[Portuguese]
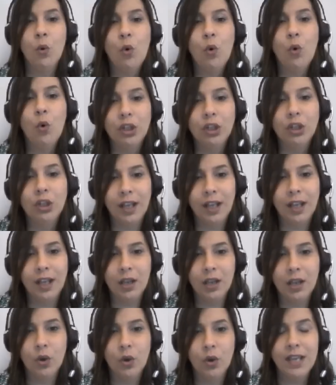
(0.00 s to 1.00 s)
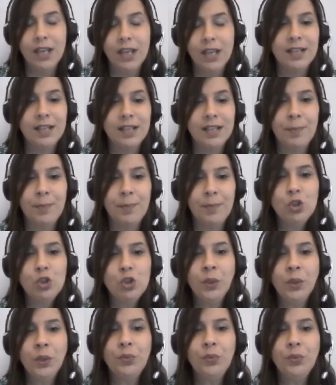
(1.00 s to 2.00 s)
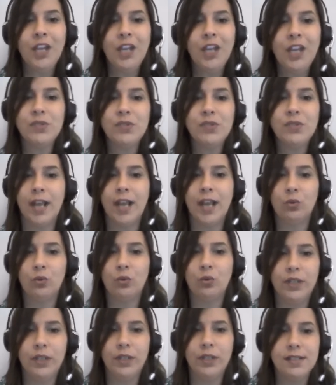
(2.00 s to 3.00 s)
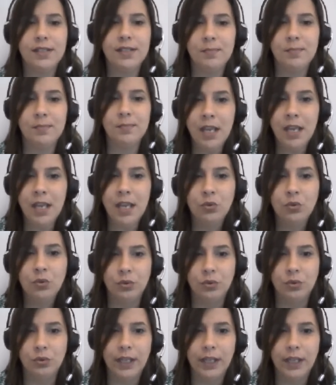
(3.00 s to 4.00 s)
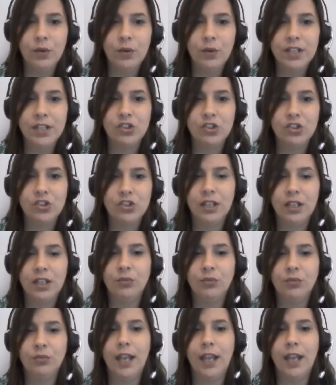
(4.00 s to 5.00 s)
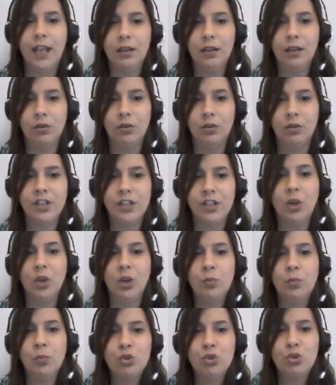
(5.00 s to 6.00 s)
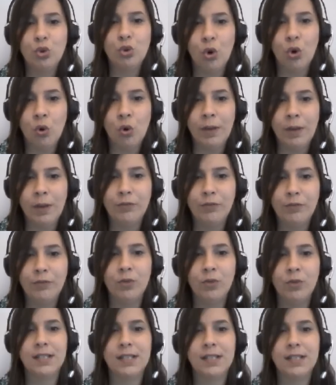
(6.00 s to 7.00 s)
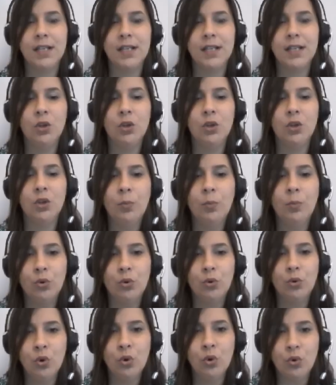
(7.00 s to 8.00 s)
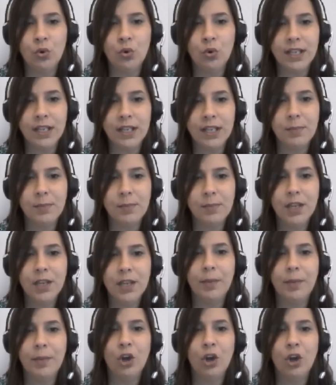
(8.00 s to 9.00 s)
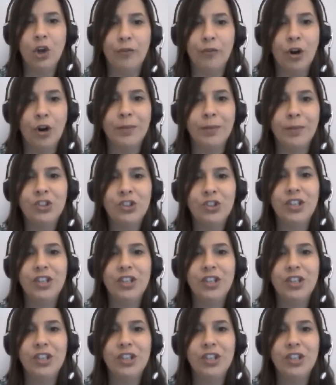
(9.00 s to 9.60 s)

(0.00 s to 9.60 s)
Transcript: um roteiro. E se a pessoa não tem um certo conhecimento, né, ou seja, que não tem, ou seja, não buscou uma informação, não procurou um conhecimento, a melhor forma